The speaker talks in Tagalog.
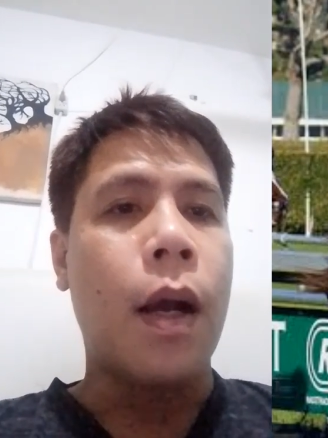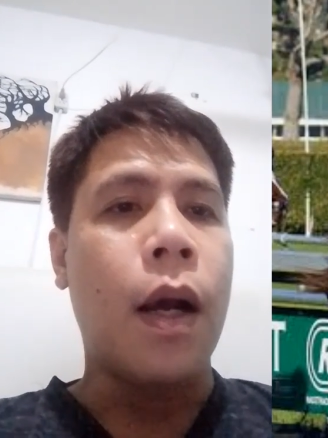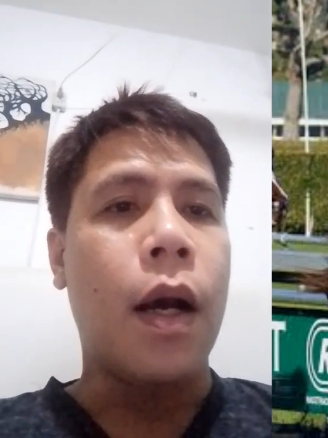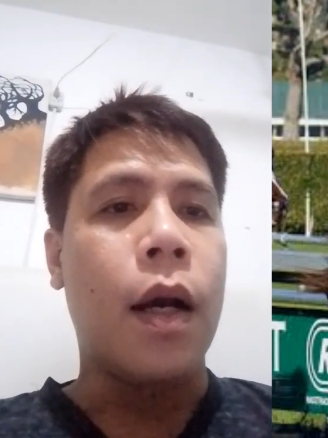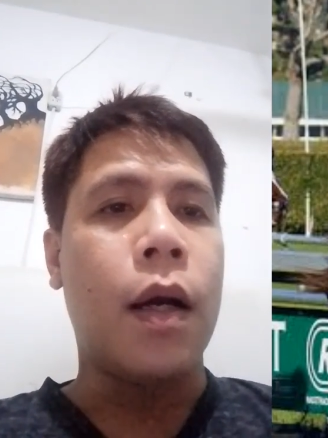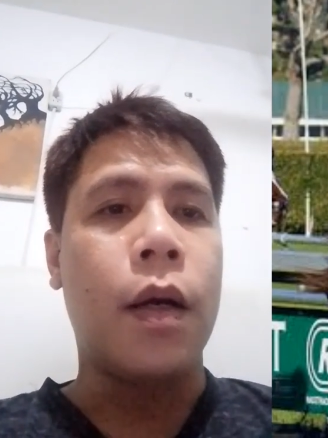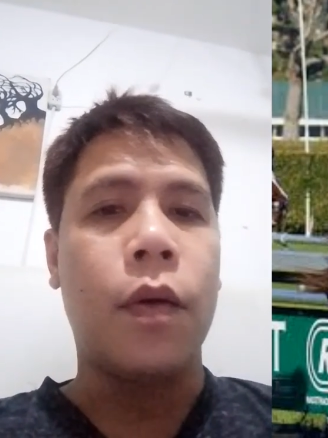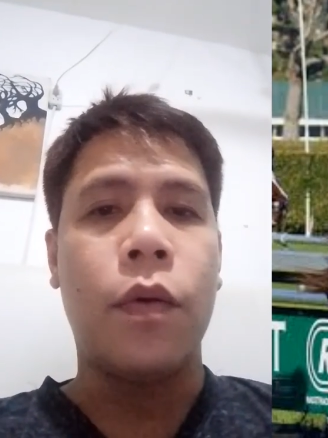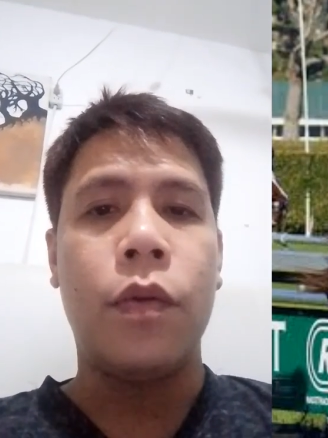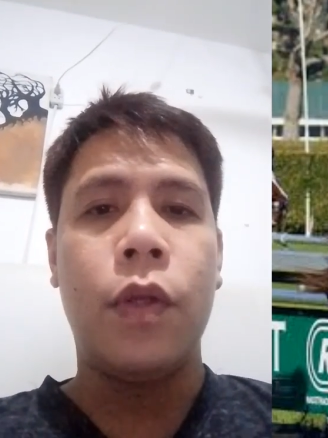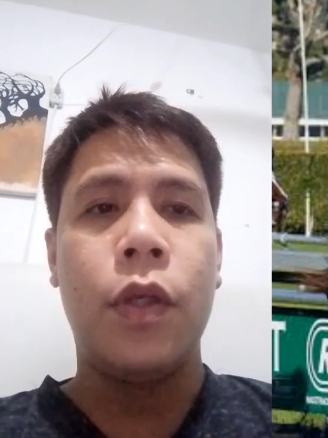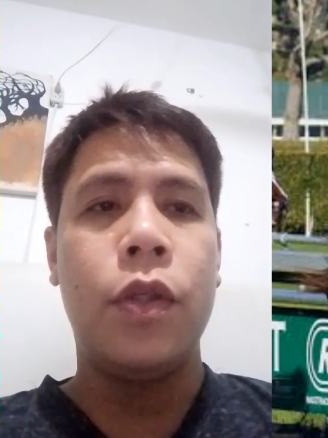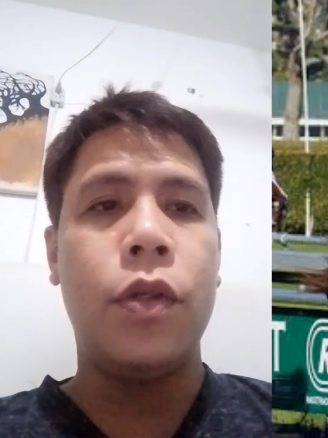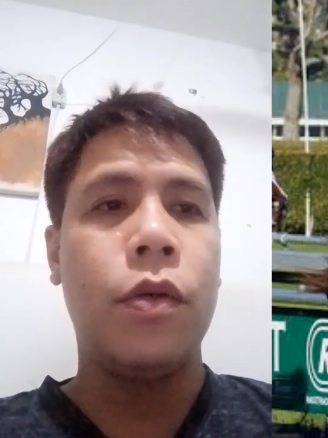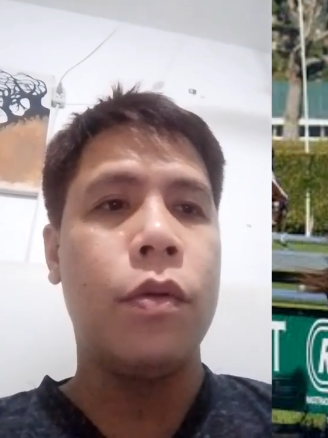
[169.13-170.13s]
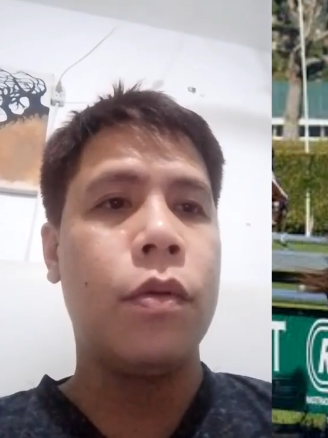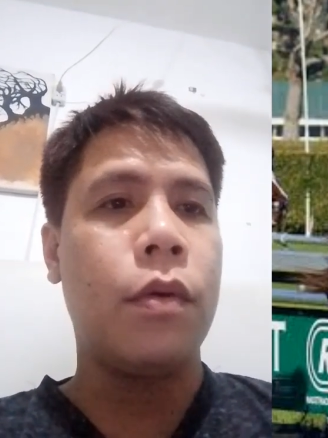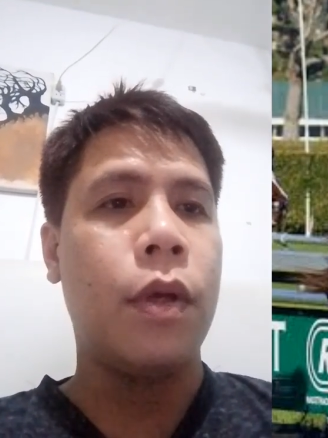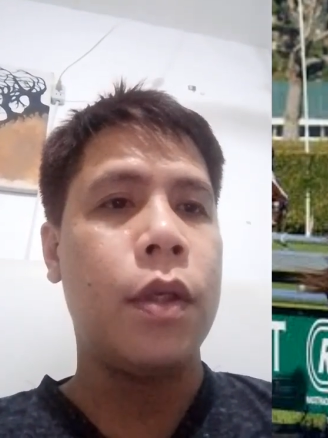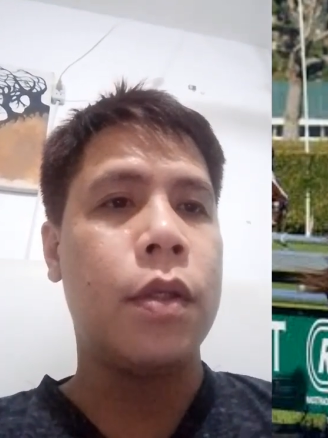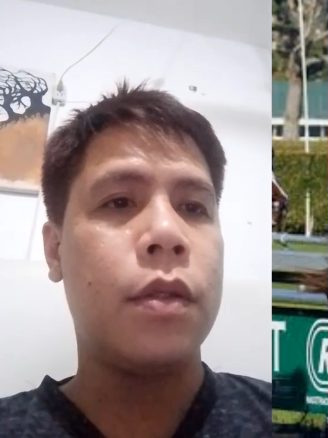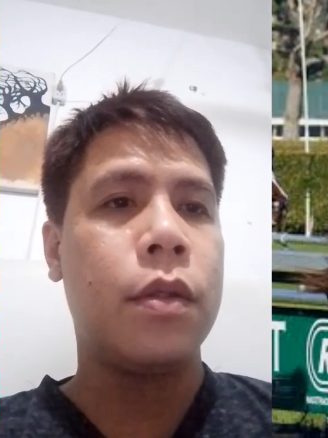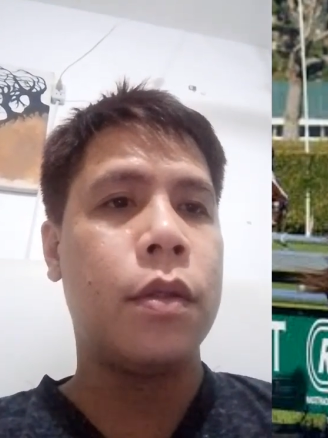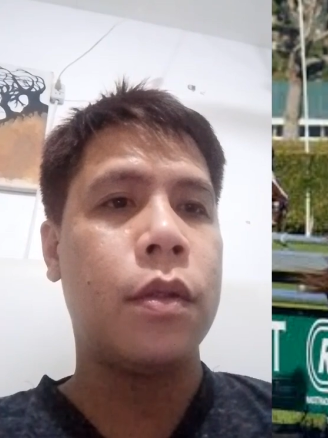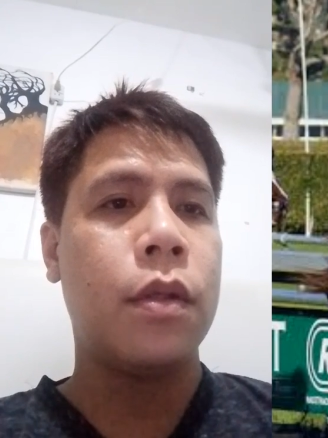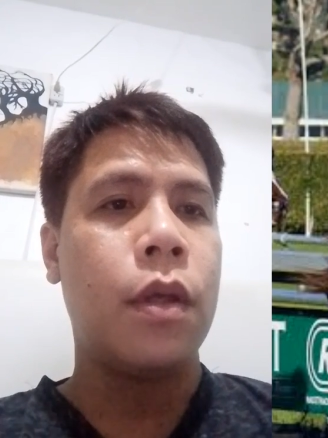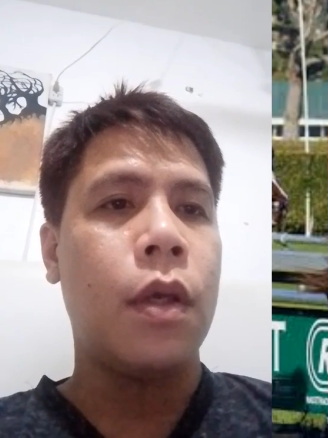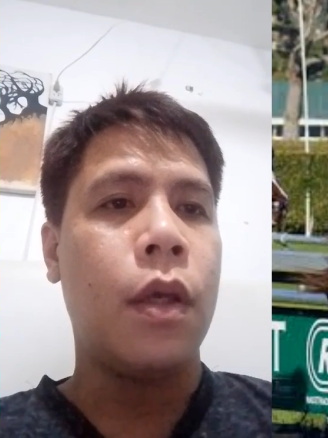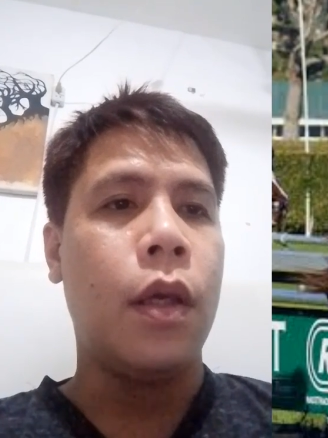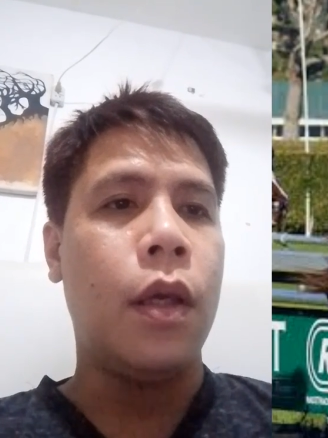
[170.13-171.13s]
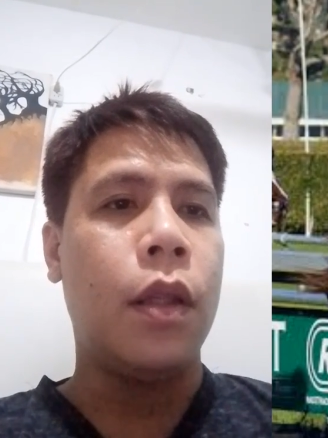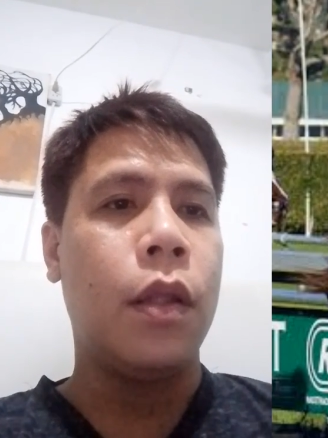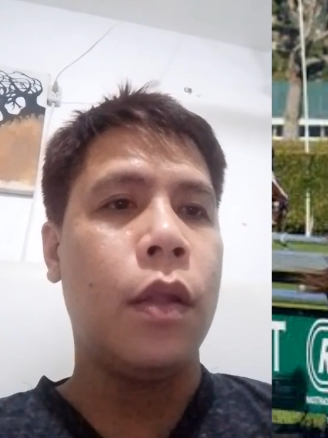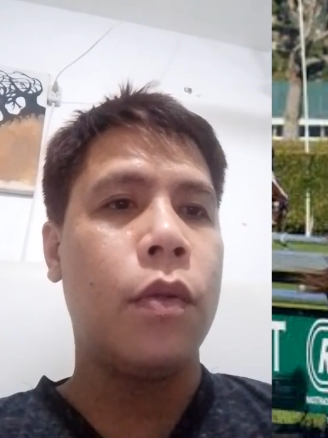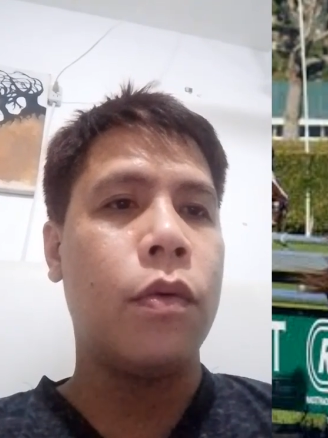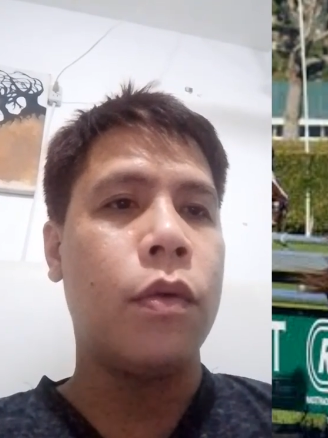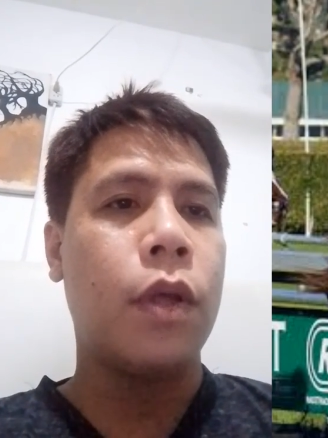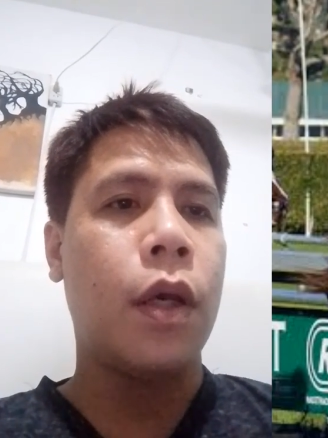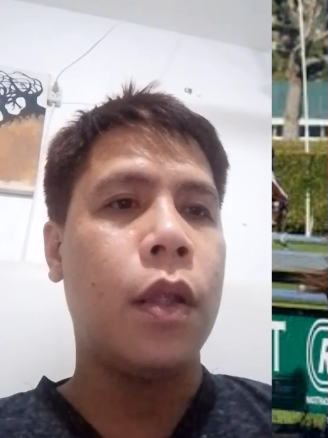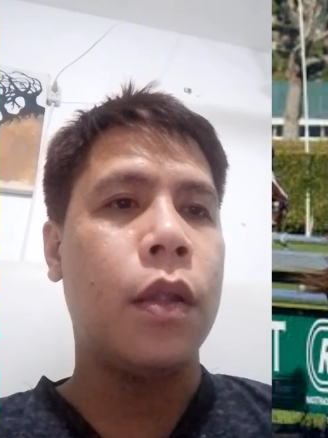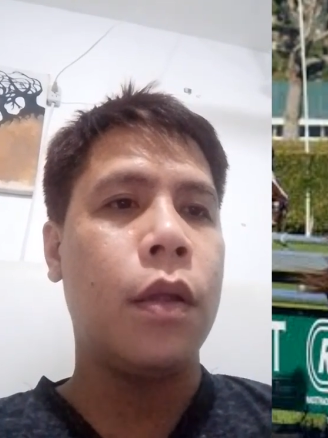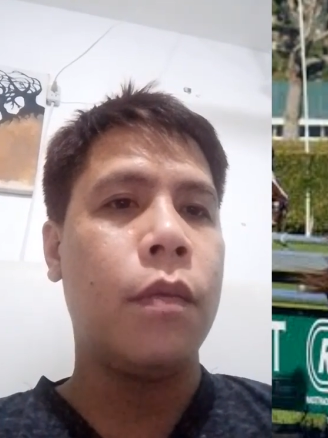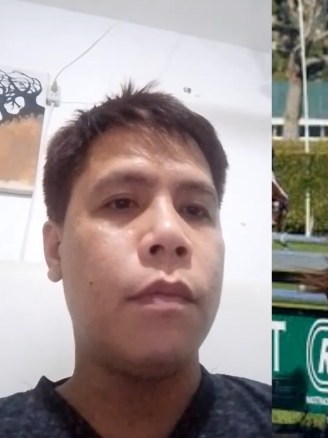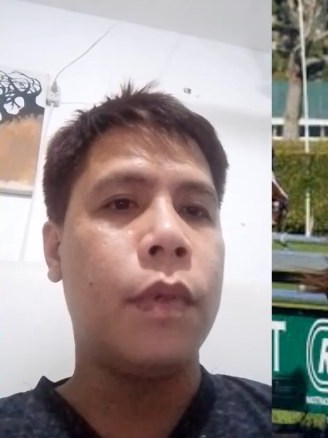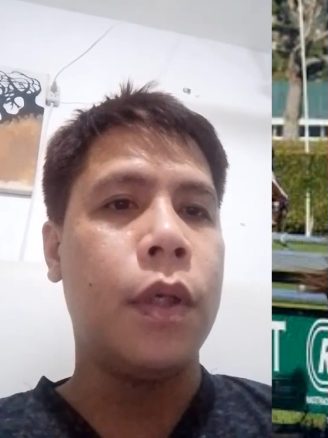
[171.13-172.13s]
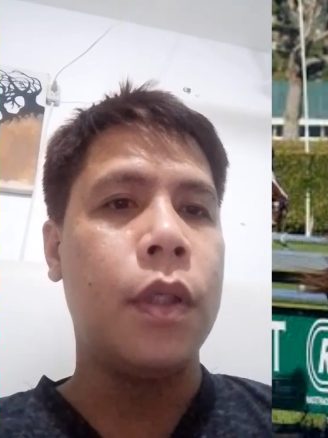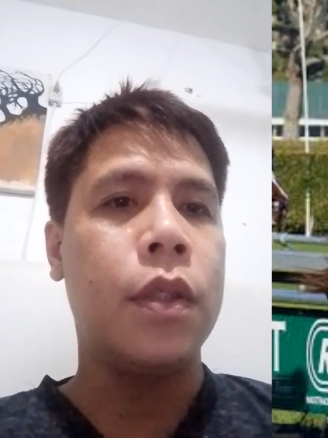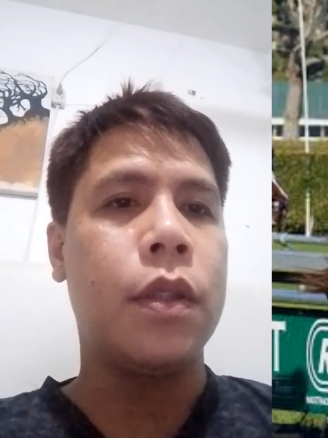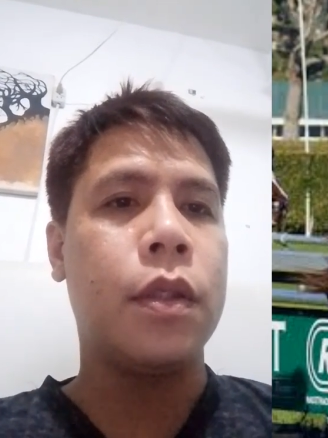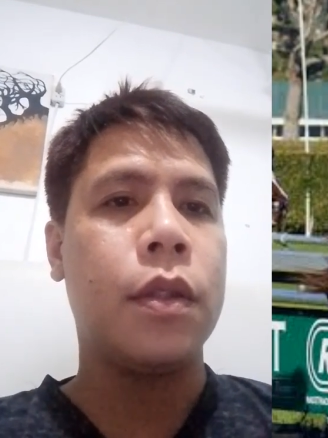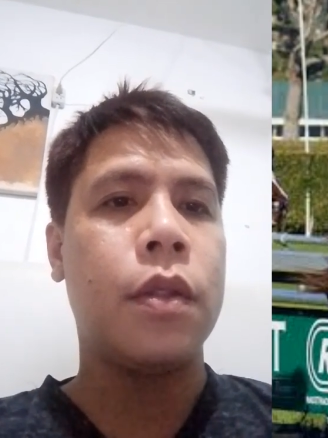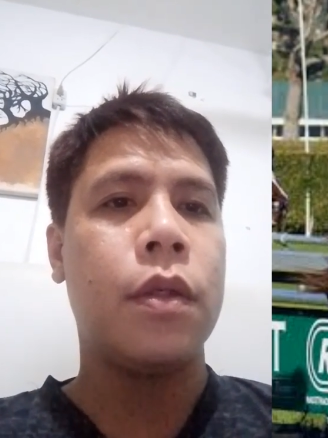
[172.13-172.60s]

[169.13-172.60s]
uh, condition race 18 to 19 merge